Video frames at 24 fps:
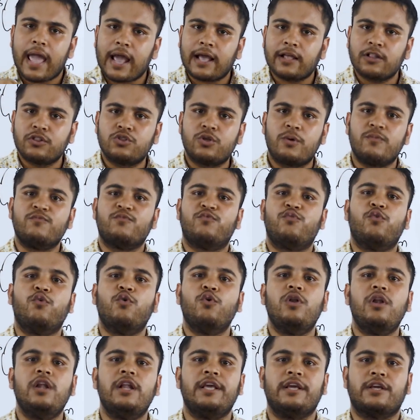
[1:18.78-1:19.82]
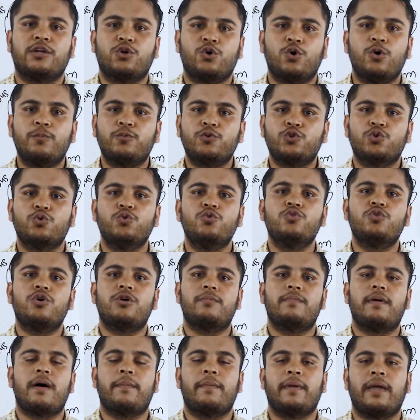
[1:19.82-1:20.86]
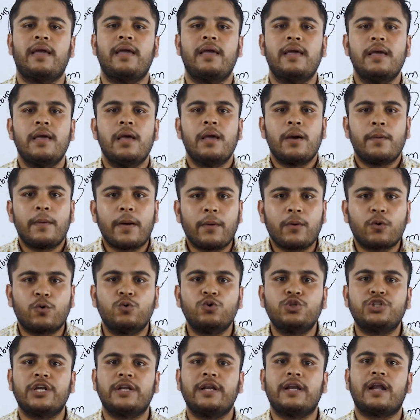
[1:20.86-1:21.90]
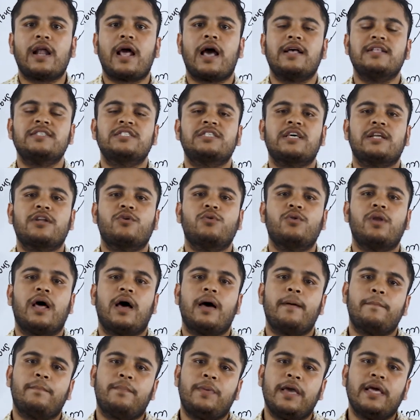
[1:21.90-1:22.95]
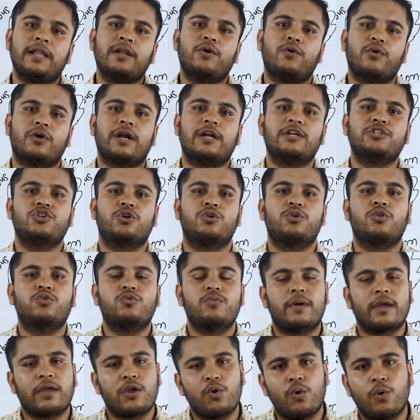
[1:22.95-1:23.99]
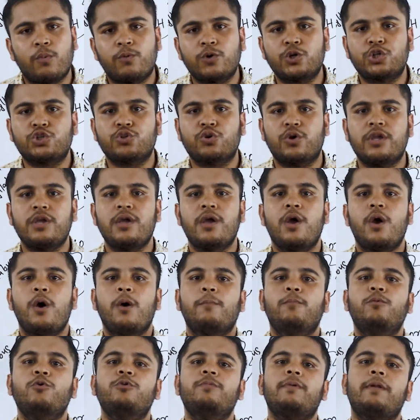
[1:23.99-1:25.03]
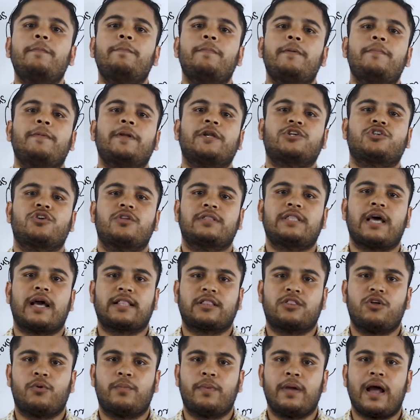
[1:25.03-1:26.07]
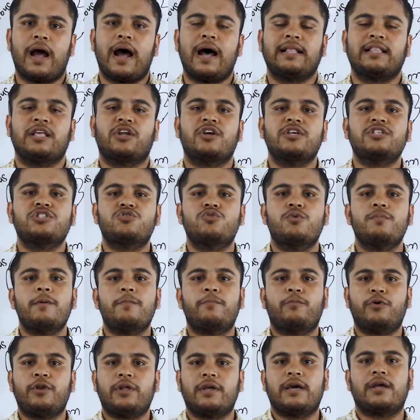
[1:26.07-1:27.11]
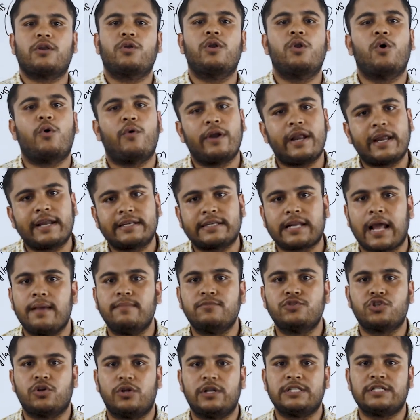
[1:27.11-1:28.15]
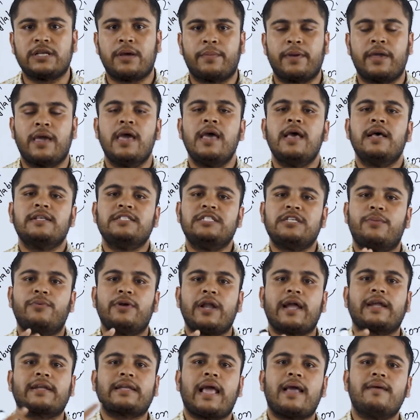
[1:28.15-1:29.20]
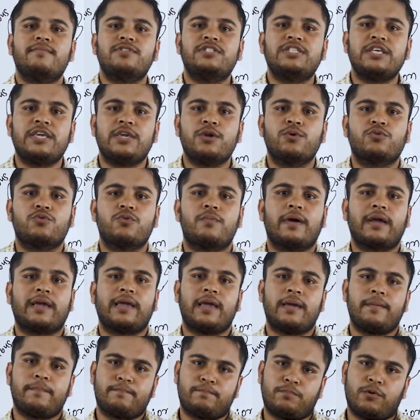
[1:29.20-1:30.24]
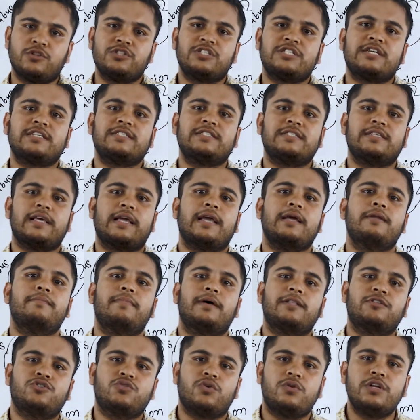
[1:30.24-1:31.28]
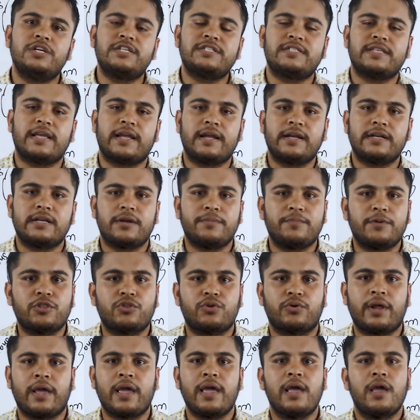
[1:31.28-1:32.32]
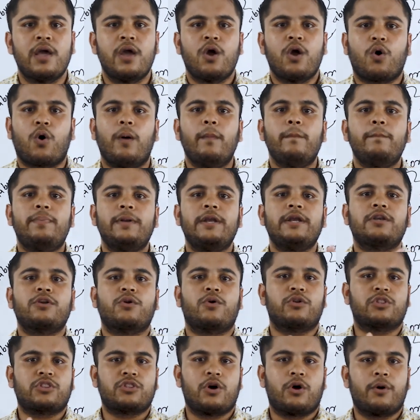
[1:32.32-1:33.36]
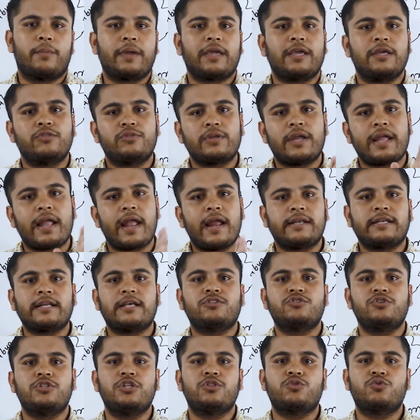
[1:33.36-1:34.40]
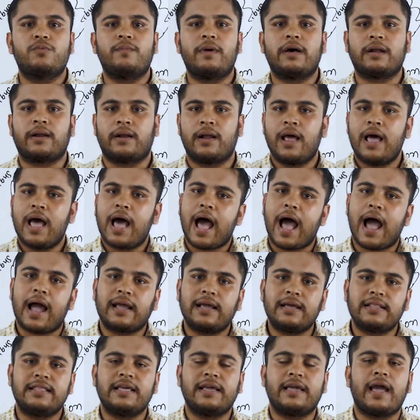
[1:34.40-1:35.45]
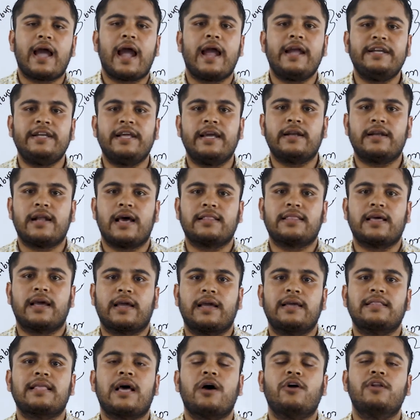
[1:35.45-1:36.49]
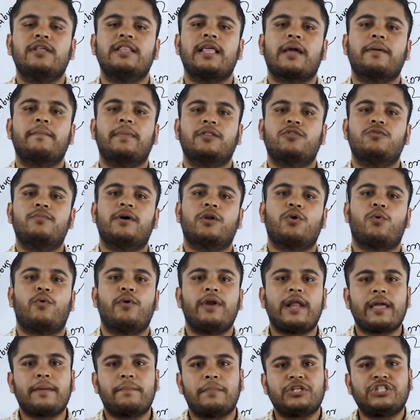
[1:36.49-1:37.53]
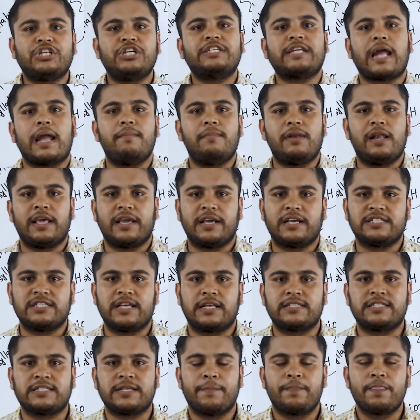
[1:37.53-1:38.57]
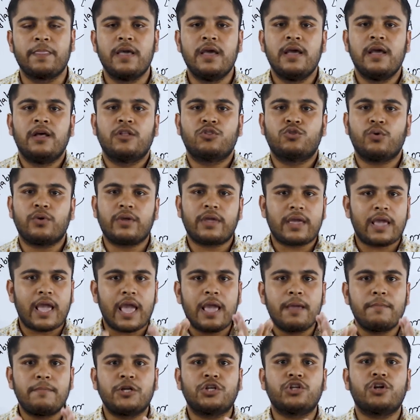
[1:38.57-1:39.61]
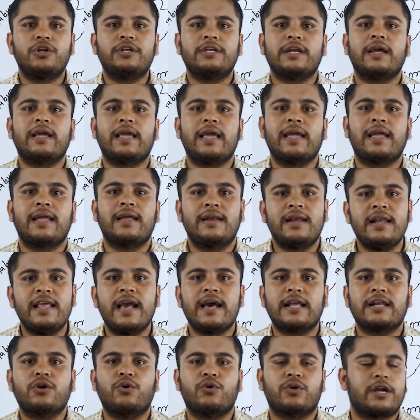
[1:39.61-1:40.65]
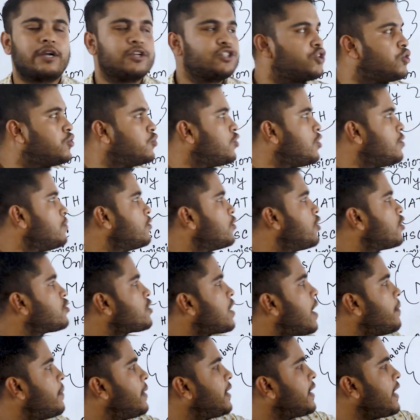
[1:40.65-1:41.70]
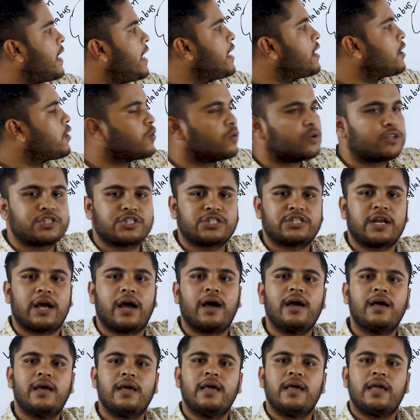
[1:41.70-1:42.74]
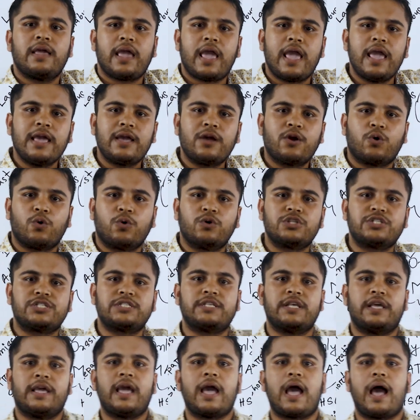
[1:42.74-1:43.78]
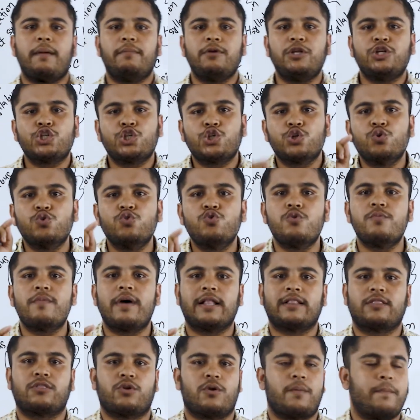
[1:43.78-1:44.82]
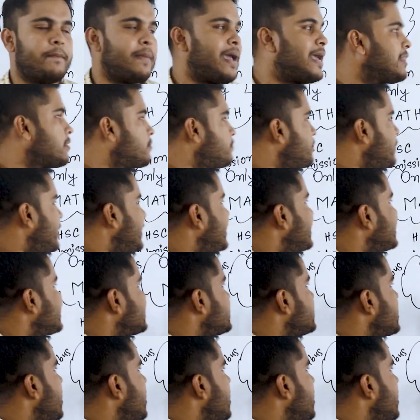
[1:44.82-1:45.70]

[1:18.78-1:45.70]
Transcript: একদম ফুললি খুব সুন্দরভাবে কুশনের আনসারগুলা বের করার জন্য তোমাকে অবশ্যই পূর্বের প্রিপারেশন থাকতে হবে আদারওয়াইজ তুমি পরীক্ষার হলে অনেক টাইম চলে যাবে যেমন একটা এমসিকিউ তোমাকে পঞ্চাশ সেকেন্ড বা চল্লিশ সেকেন্ডের ভিতরে কমপ্লিট করতে হবে কিন্তু এটা যদি তোমার আগে থেকে আইডিয়া না থাকে তাহলে দেখবা তোমার অনেক বেশি টাইম লেগে যাচ্ছে তো এই বিষয়টাকে ক্লিয়ার করার জন্যই মূলত আমার এই কোর্সটা এই কোর্সে আমি শুধুমাত্র ম্যাথমেটিক্স